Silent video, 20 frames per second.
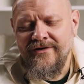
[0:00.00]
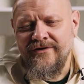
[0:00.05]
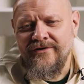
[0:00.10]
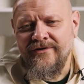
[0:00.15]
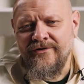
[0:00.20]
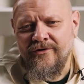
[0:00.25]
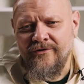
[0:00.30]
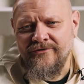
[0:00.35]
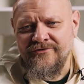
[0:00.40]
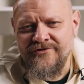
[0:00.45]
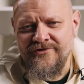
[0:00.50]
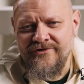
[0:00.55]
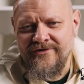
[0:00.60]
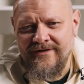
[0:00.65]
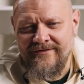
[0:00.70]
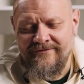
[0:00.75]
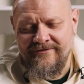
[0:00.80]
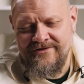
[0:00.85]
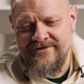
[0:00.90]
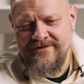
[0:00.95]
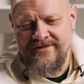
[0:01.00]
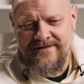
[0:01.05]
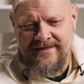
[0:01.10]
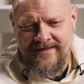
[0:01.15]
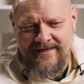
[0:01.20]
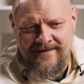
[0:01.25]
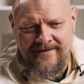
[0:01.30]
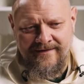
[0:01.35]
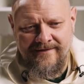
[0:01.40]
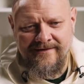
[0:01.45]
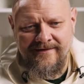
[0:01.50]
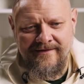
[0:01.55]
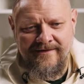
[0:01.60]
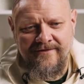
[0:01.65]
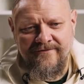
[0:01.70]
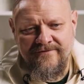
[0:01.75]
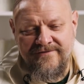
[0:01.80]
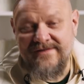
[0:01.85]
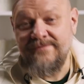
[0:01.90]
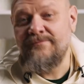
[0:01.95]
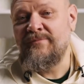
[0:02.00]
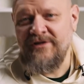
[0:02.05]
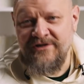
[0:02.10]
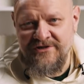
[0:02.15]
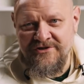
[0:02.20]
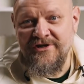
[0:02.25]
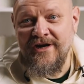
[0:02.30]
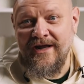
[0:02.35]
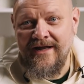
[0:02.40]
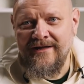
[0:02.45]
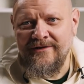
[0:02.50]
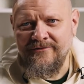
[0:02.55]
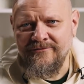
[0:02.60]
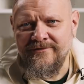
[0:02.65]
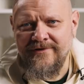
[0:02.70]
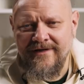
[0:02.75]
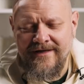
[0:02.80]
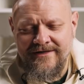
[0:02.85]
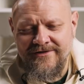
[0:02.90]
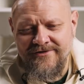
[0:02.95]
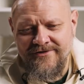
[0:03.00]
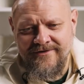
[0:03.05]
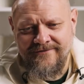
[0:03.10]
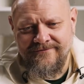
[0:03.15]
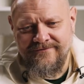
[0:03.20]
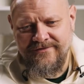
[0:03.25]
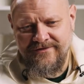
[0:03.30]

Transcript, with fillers: rośnie, właśnie takie w zbliżeniu też,